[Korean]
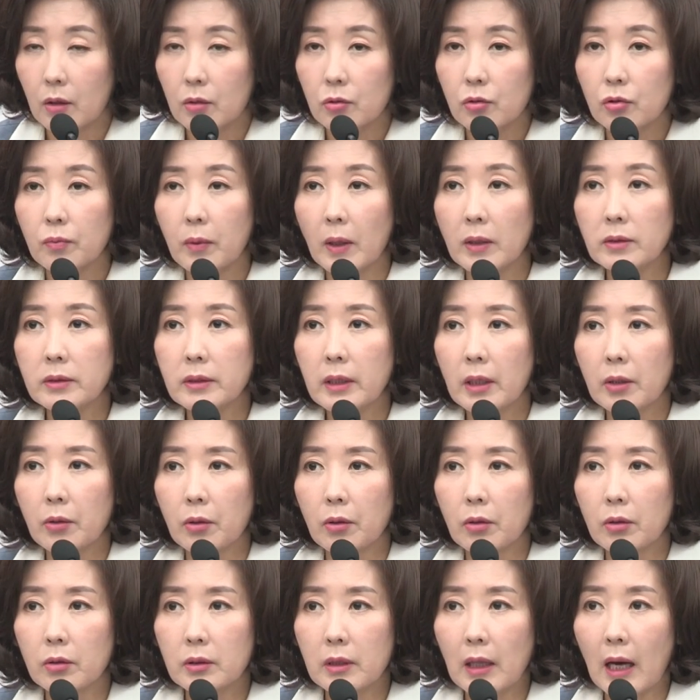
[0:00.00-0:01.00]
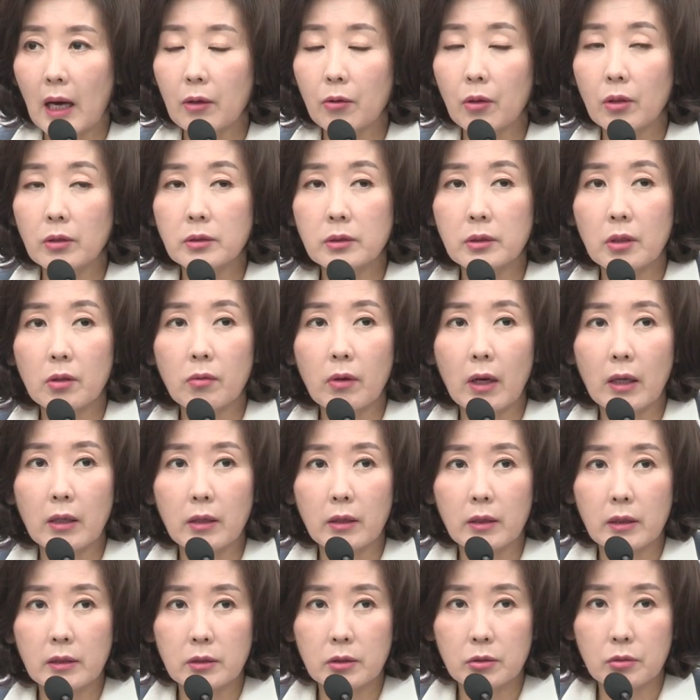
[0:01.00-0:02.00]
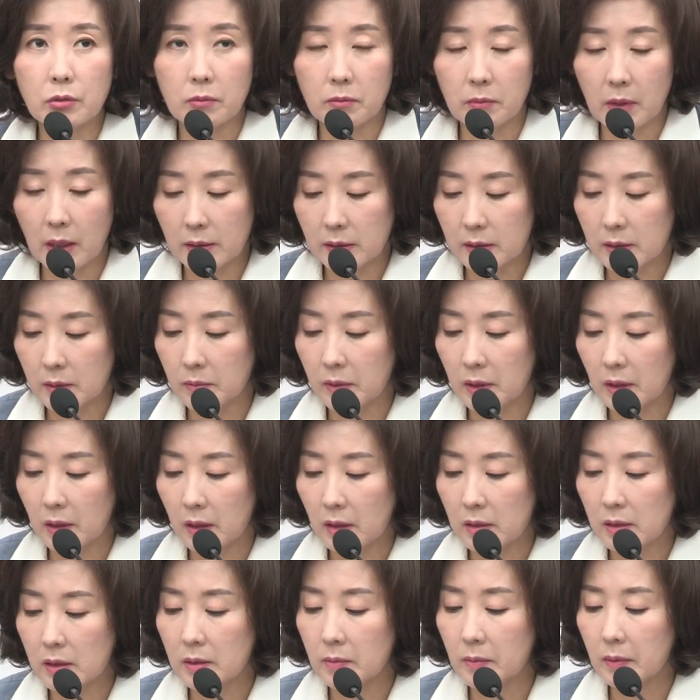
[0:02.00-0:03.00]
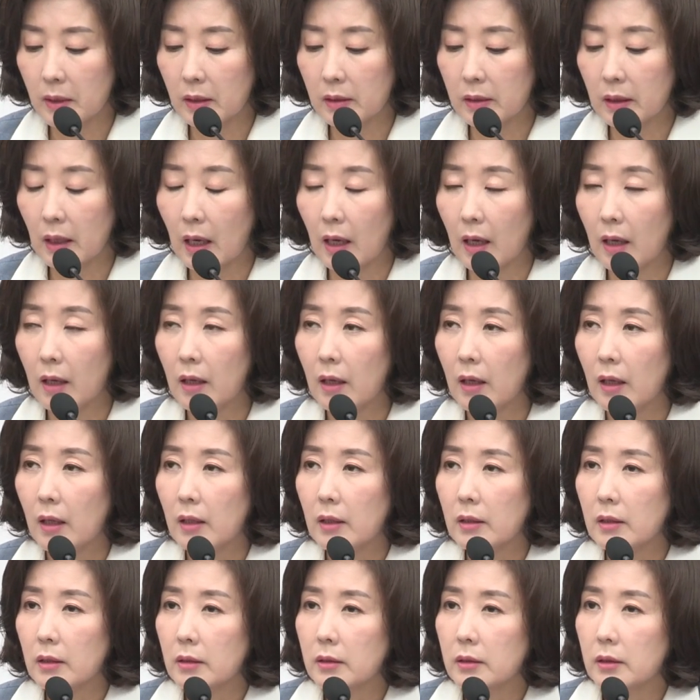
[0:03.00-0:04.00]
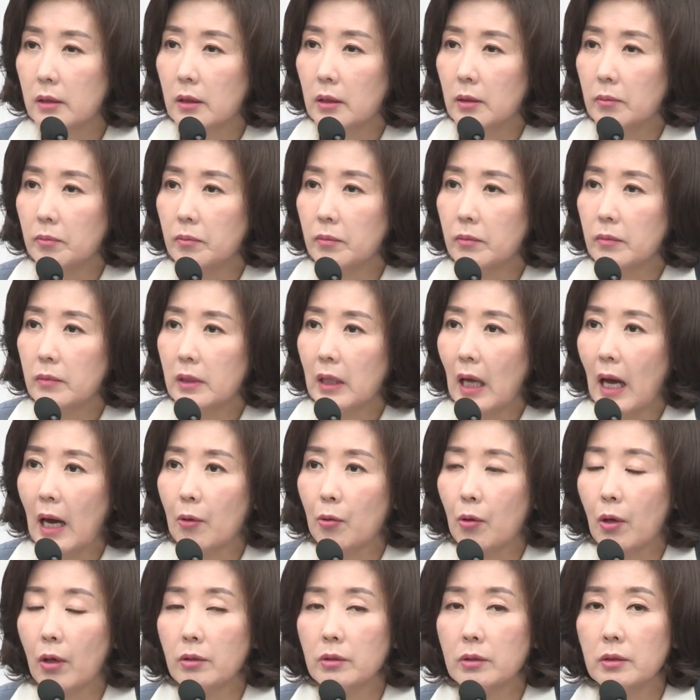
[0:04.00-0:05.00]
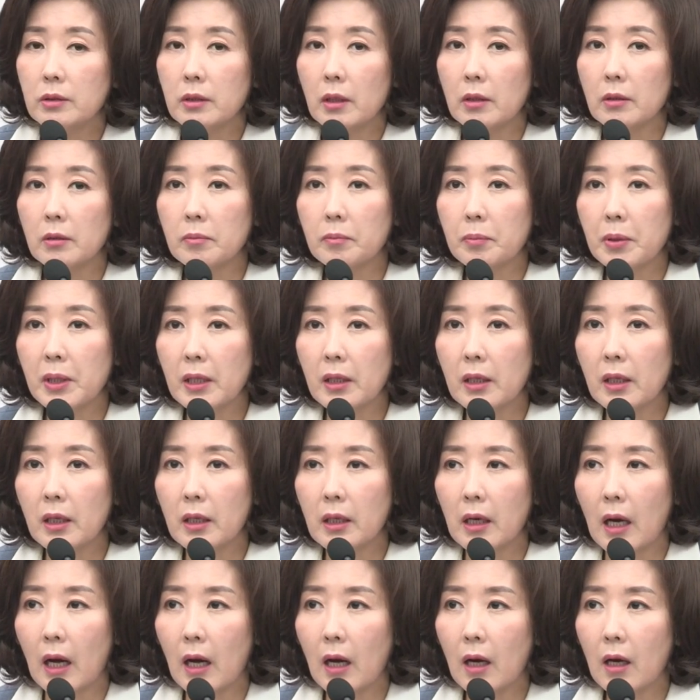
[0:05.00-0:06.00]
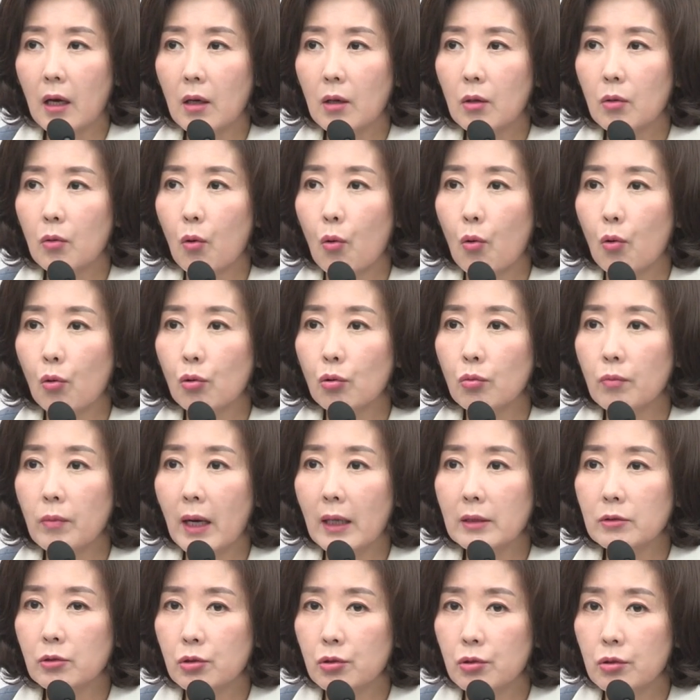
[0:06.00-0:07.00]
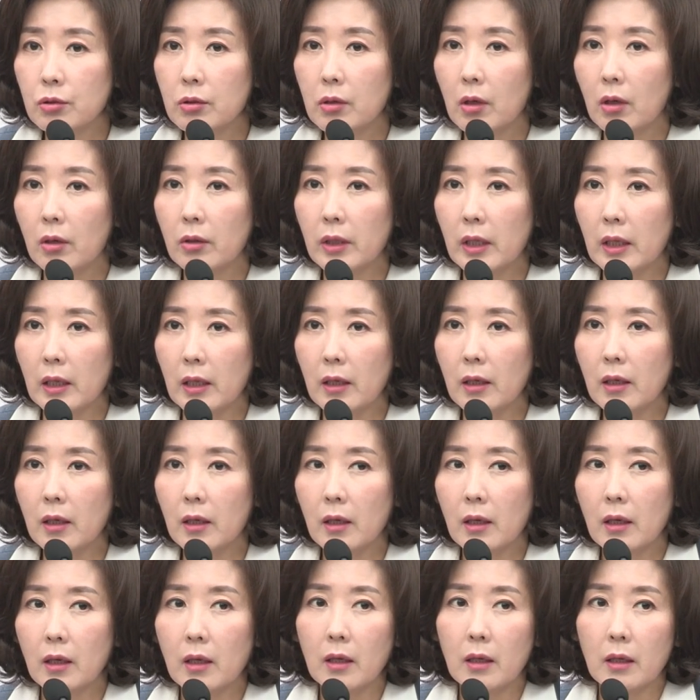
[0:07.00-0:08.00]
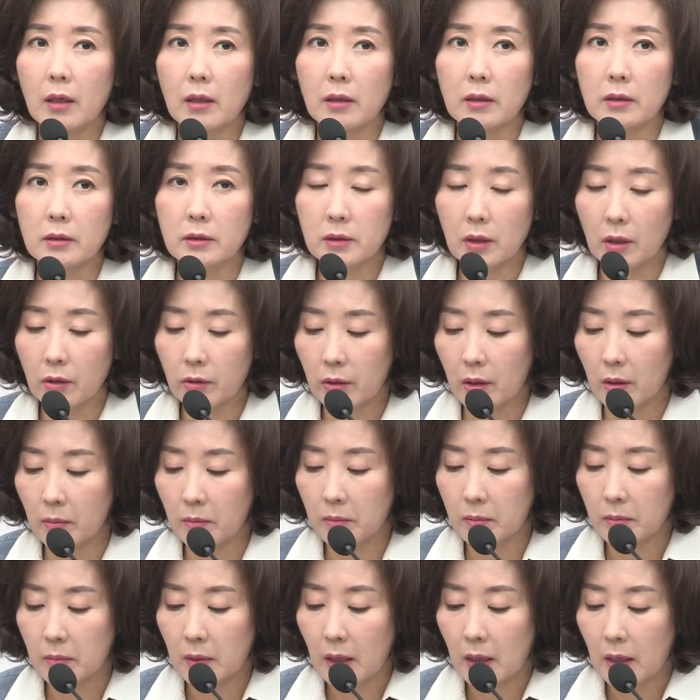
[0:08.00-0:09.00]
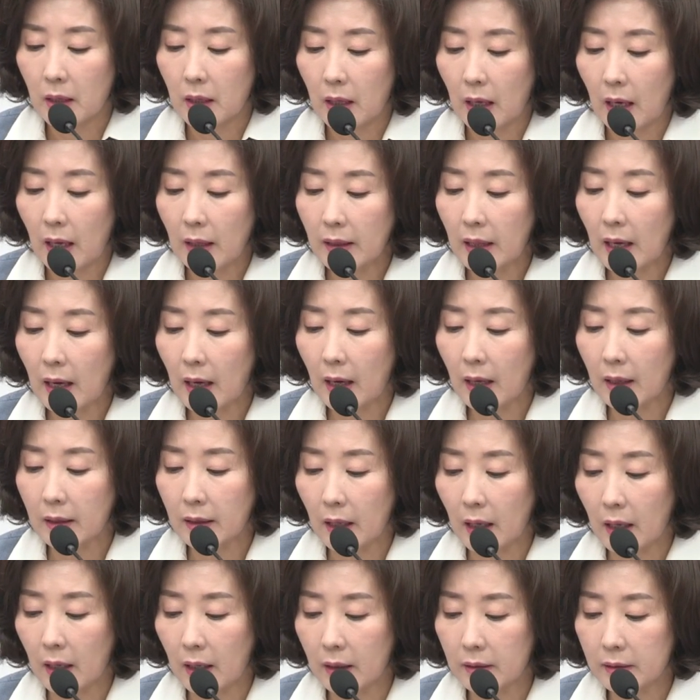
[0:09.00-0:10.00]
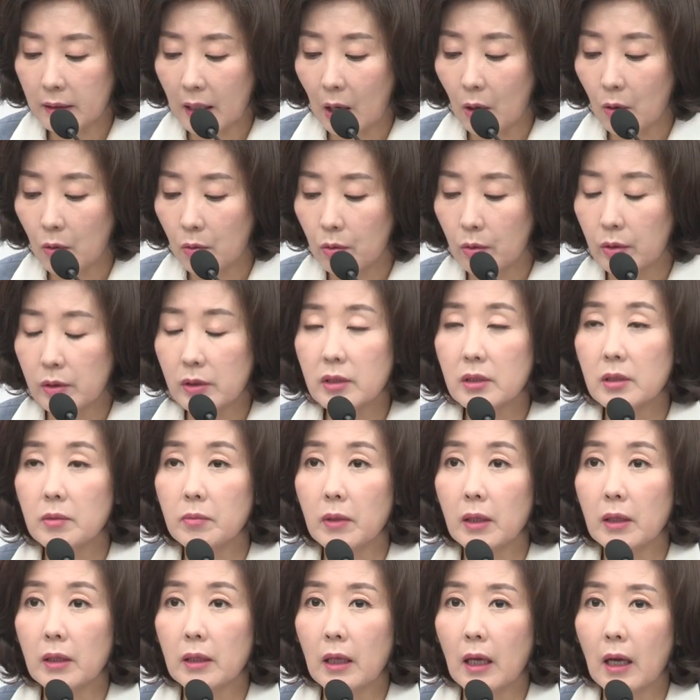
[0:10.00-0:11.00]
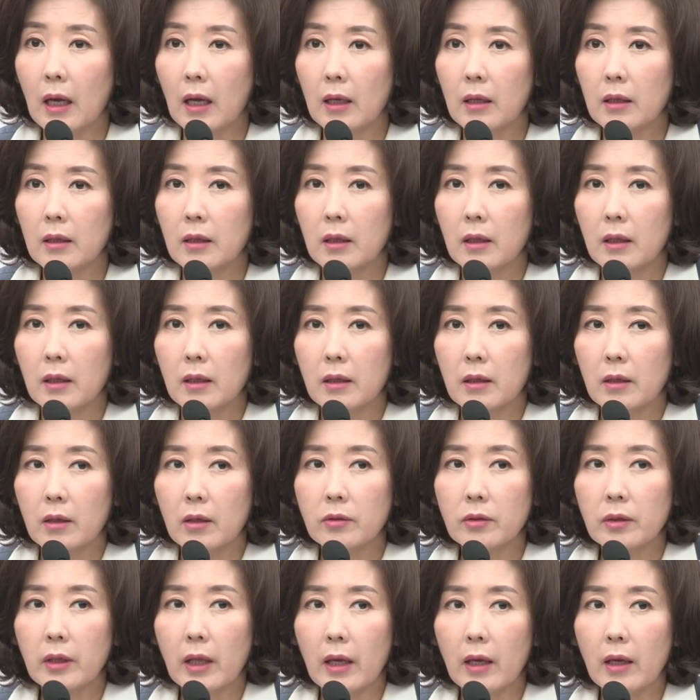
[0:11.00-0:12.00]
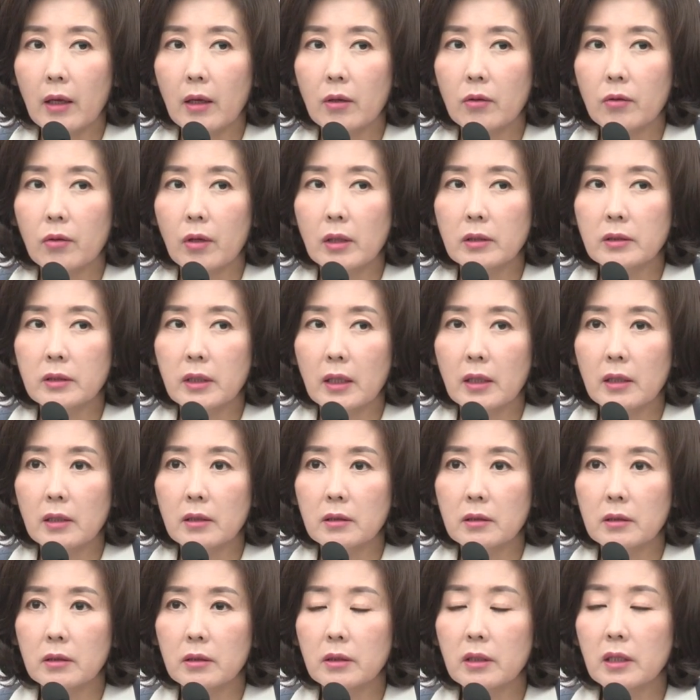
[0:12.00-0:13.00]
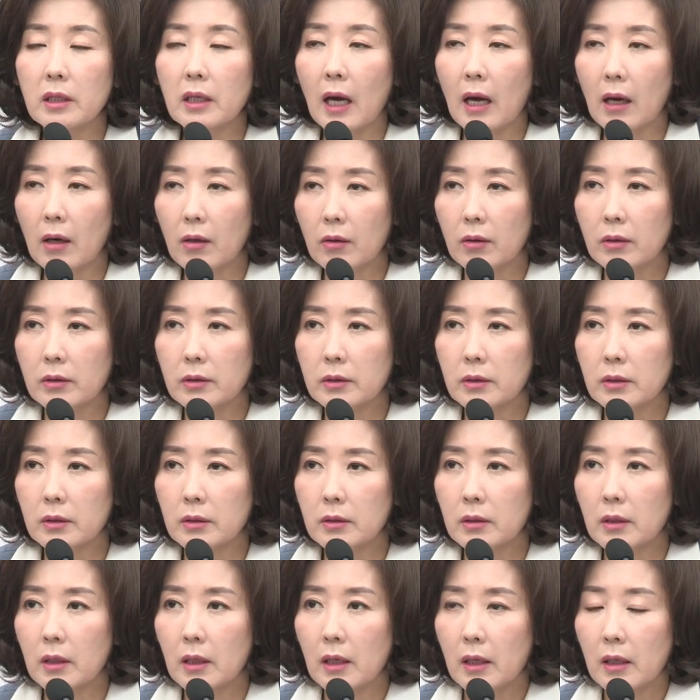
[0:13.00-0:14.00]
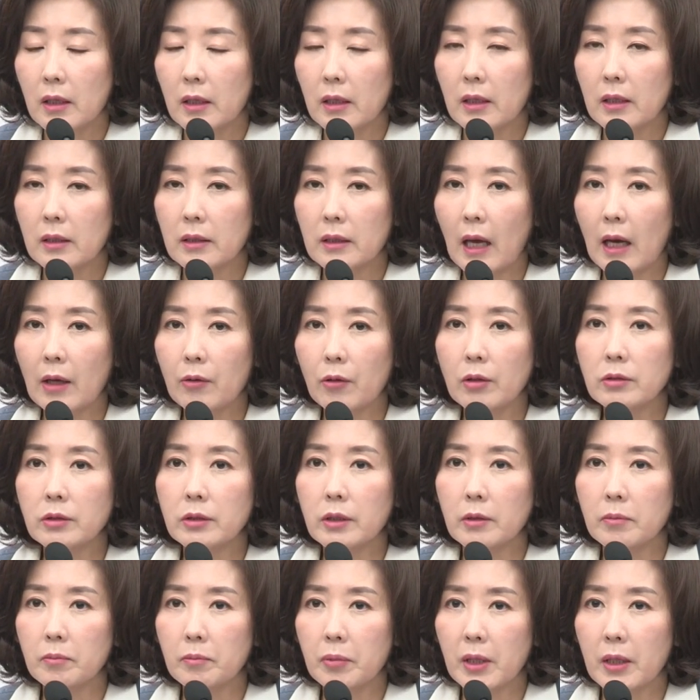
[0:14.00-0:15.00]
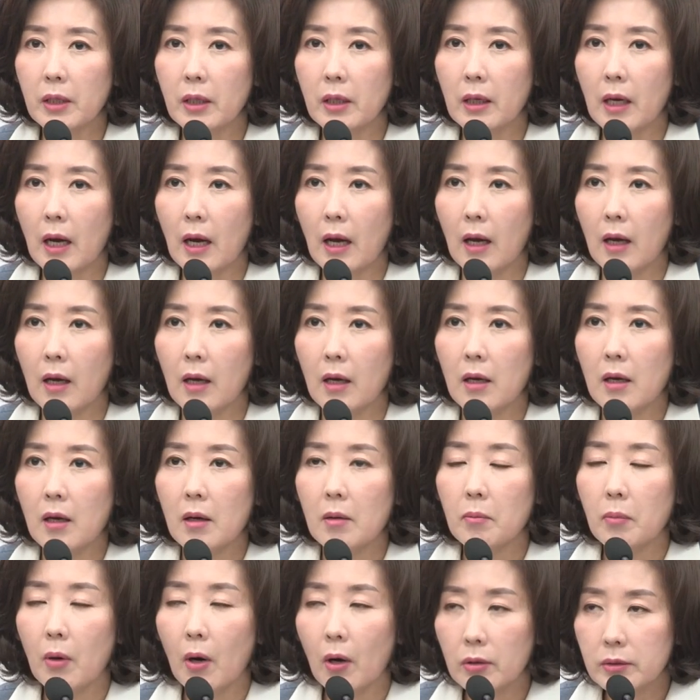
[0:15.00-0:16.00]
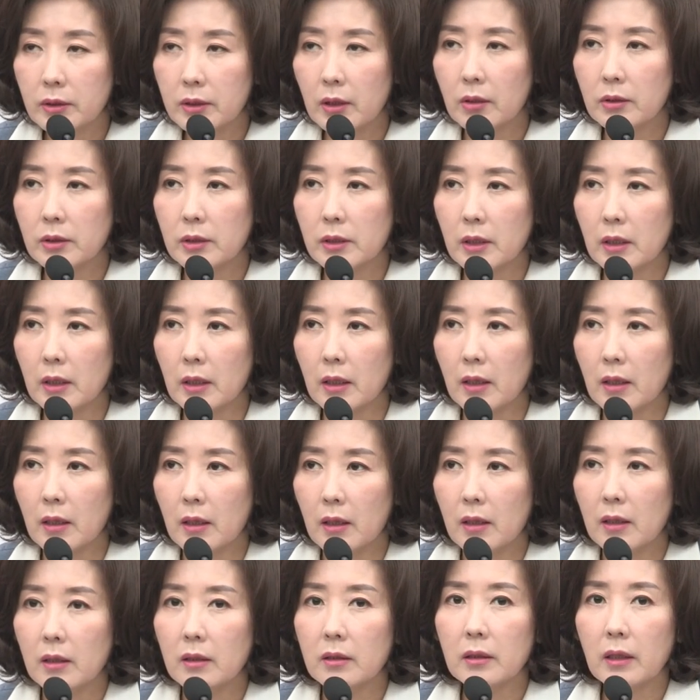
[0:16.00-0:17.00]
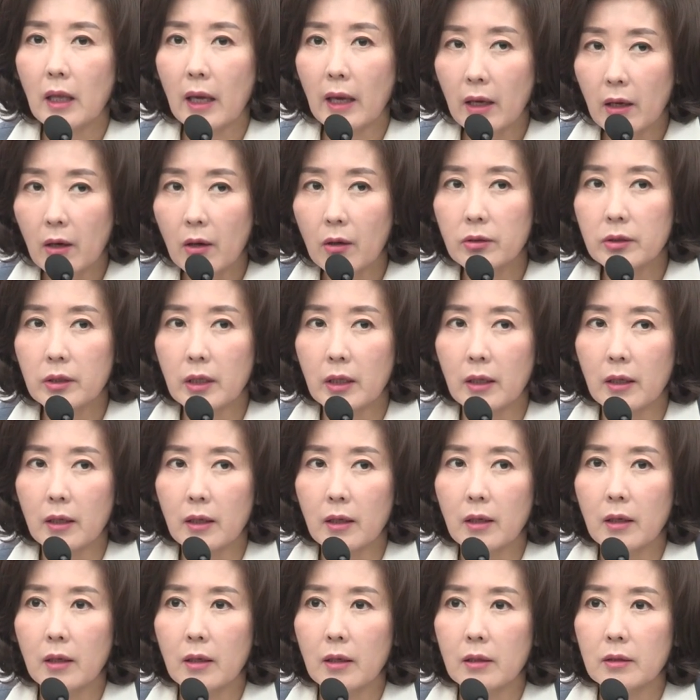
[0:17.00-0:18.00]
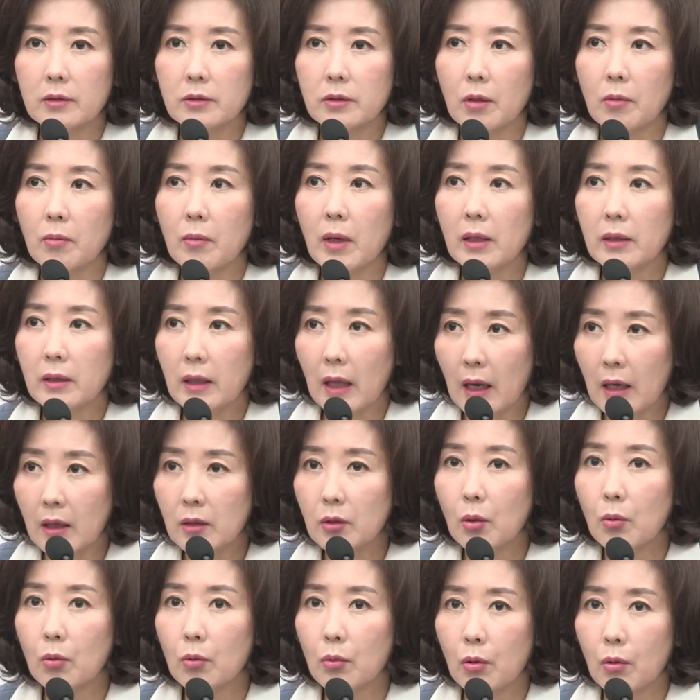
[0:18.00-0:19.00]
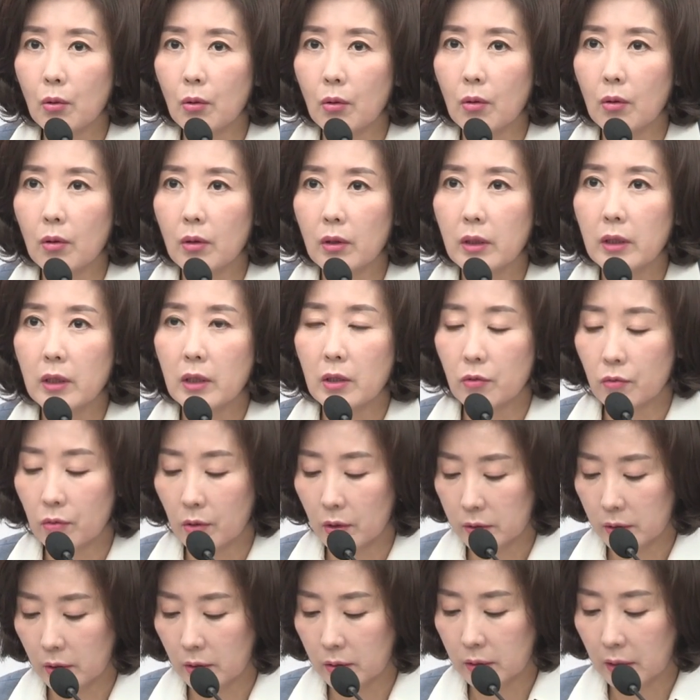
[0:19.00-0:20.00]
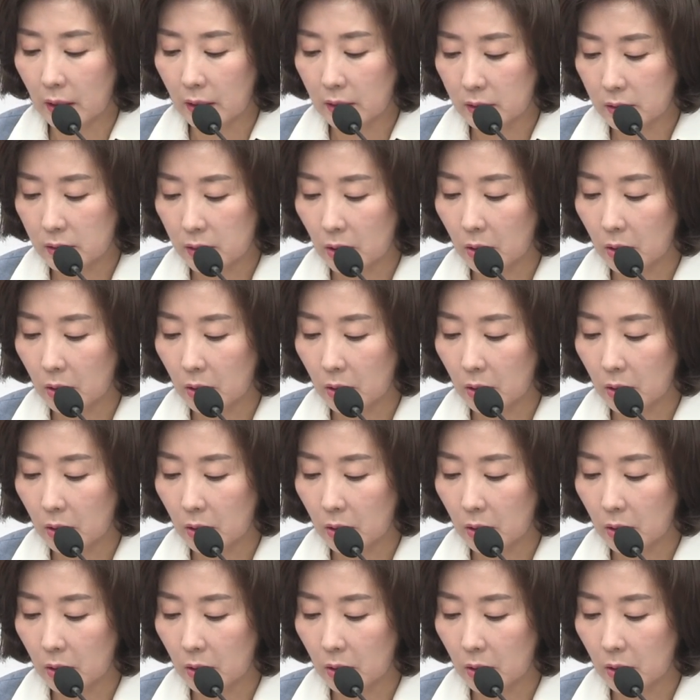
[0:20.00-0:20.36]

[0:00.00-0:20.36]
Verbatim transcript: 두 번째로 탈원전 관련해서 좀 말씀드리겠습니다. 지금 탈원전 비리가 고구마 줄거리처럼 하나하나 나오고 있습니다. 그런데 굉장히 특이한 것은 이 탈원전 비리가 버젓이 태연히 정말 대놓고 이루어졌다는